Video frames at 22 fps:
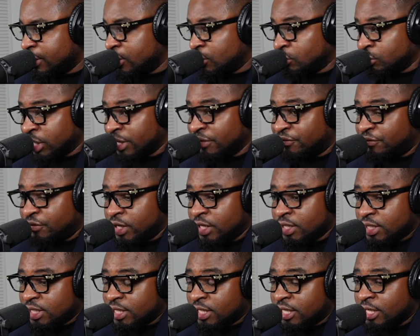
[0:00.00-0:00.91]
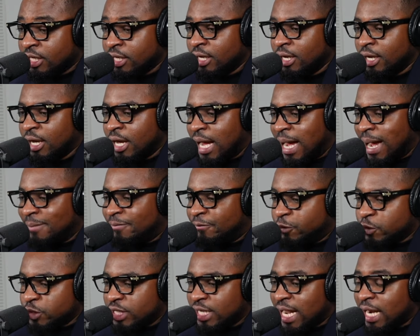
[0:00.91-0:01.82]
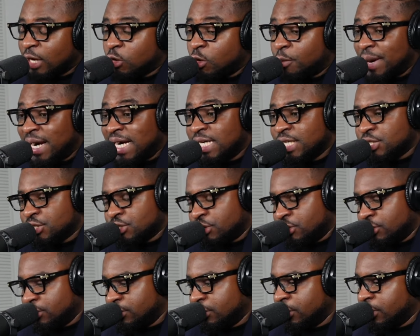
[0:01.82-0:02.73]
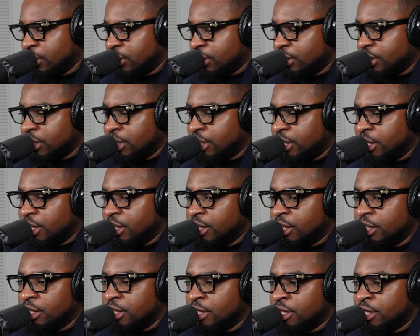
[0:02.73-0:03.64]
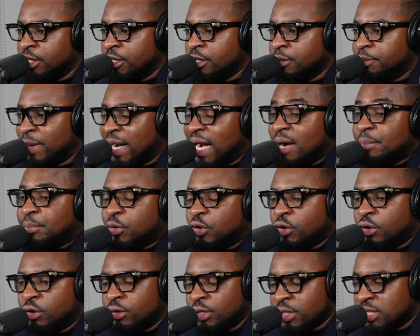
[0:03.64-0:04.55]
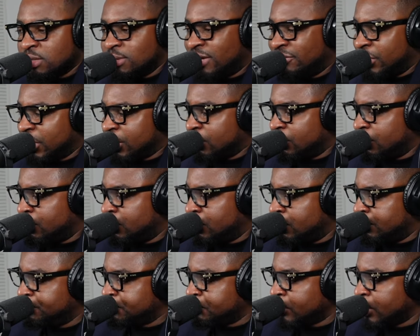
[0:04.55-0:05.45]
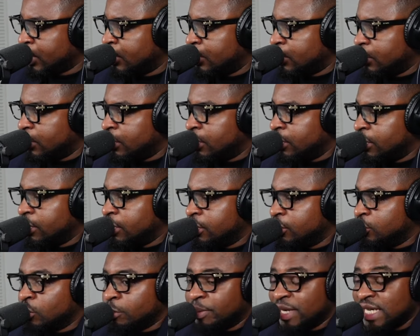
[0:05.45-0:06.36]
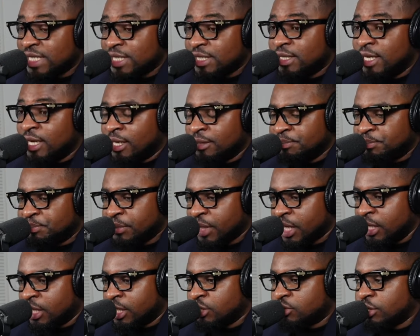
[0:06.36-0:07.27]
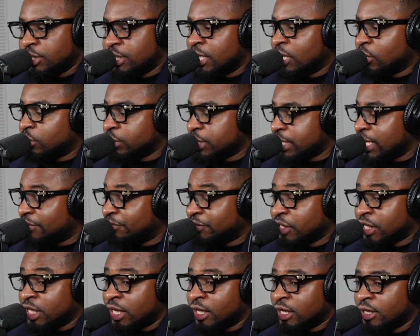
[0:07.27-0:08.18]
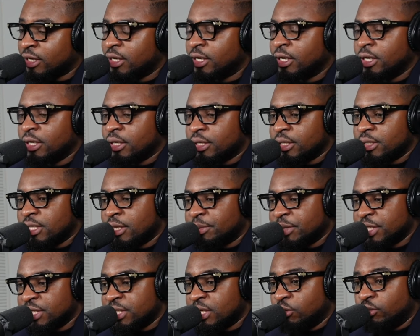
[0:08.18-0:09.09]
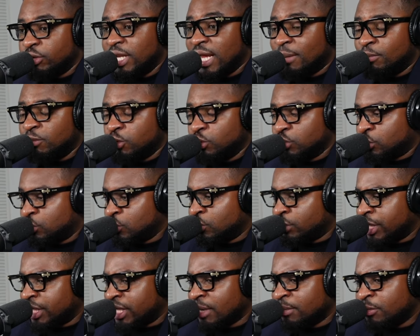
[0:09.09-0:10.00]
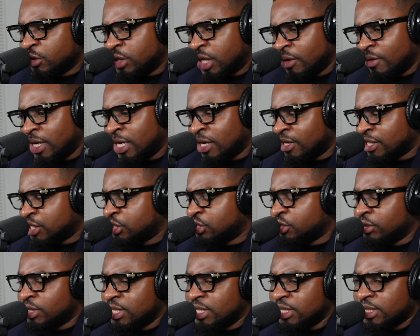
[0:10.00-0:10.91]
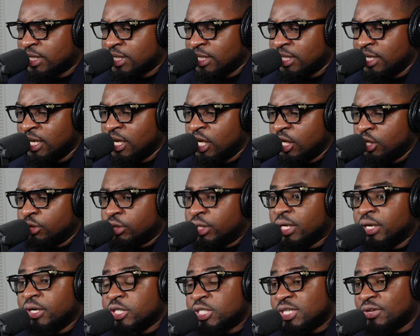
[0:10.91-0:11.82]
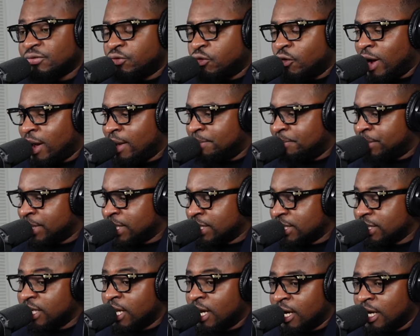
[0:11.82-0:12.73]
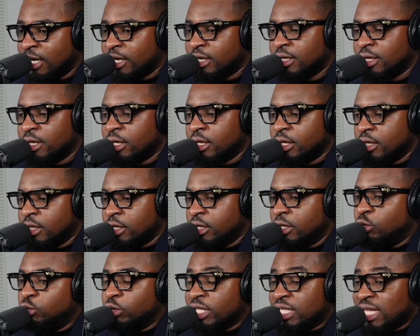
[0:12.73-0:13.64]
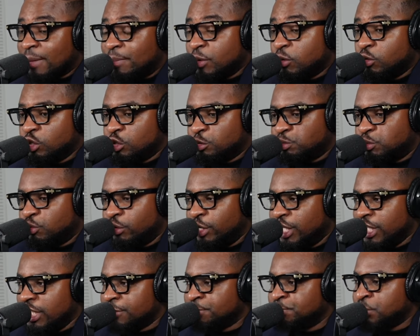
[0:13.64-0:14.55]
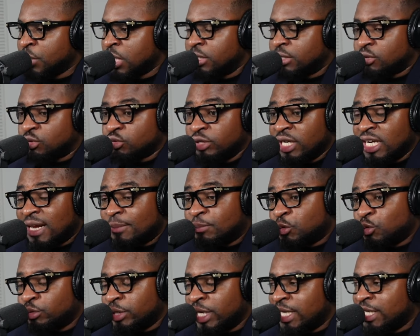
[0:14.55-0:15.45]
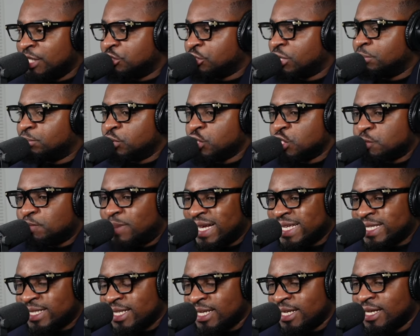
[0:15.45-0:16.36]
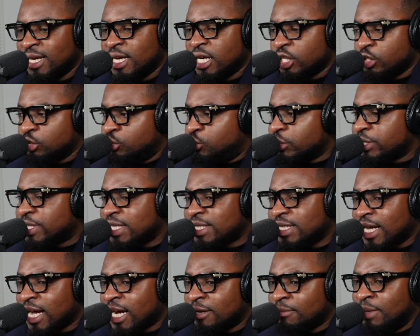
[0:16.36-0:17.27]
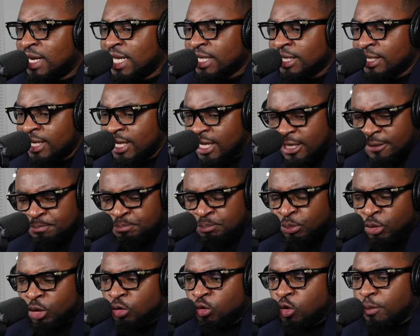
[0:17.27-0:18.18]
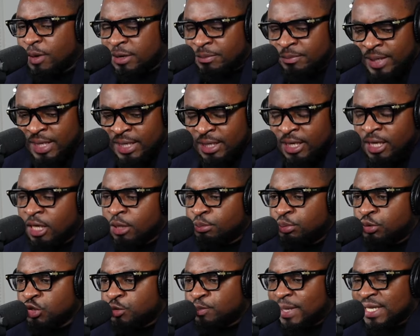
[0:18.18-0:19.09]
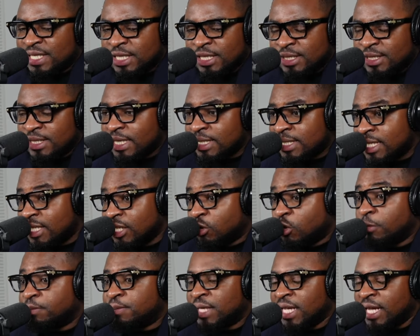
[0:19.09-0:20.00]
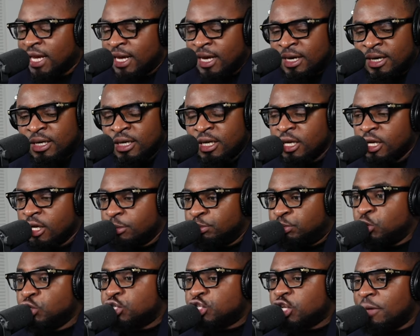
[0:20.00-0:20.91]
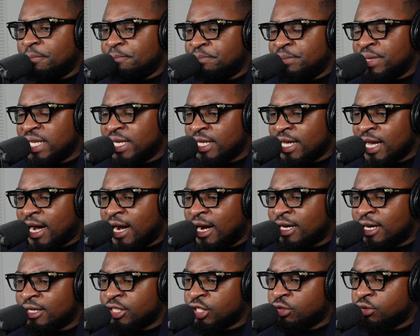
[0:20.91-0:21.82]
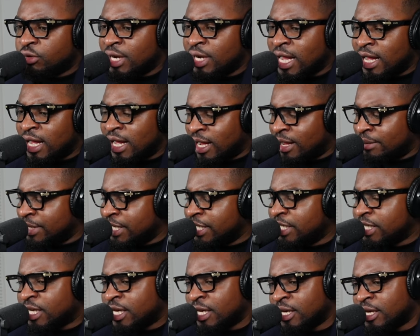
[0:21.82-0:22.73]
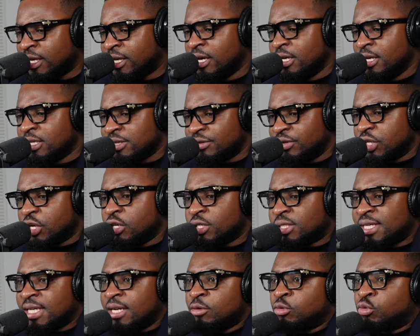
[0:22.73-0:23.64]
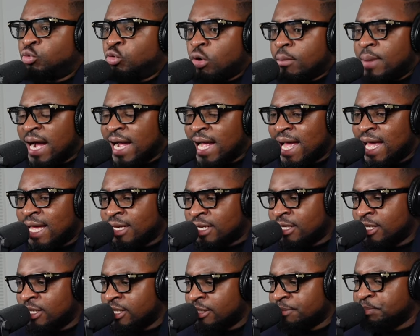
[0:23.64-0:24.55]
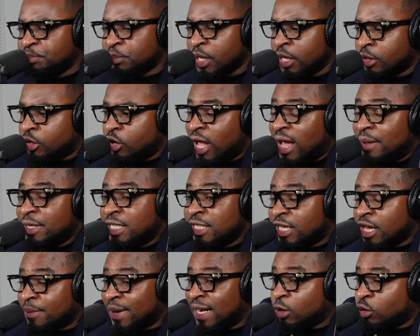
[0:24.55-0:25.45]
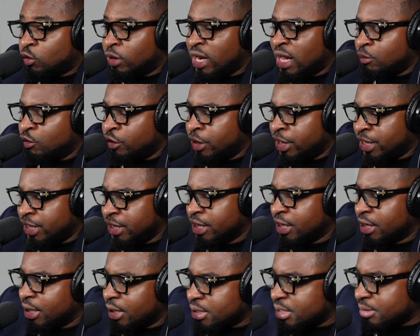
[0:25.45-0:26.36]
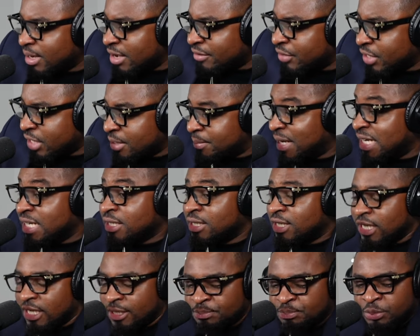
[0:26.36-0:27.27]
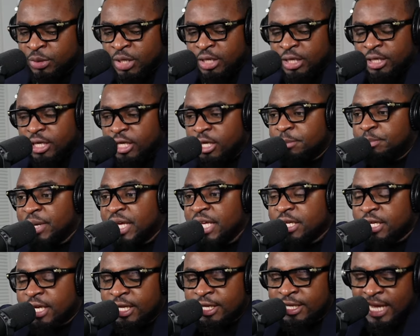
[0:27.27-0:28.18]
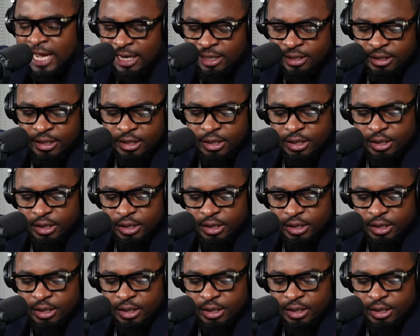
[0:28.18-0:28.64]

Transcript: Et nous avons essayé à faire comparaison et par rapport ensemble avec euh, et un président et qui est dans le continent africain, qui c'est président William Ruto, qui était monté à Washington DC, il était recevoir président, et où les tapis rouge pour lui, tourner la tourner, les jeunes plus passé 250 blindés, vous comprenez, plus passé 16 hélicoptères, plusieurs milliards de dollars américains. Ça veut dire que c'est de gros bagailles qui, que les Américains peuvent collaborer ensemble avec, par l'aider et, et pays Kenya.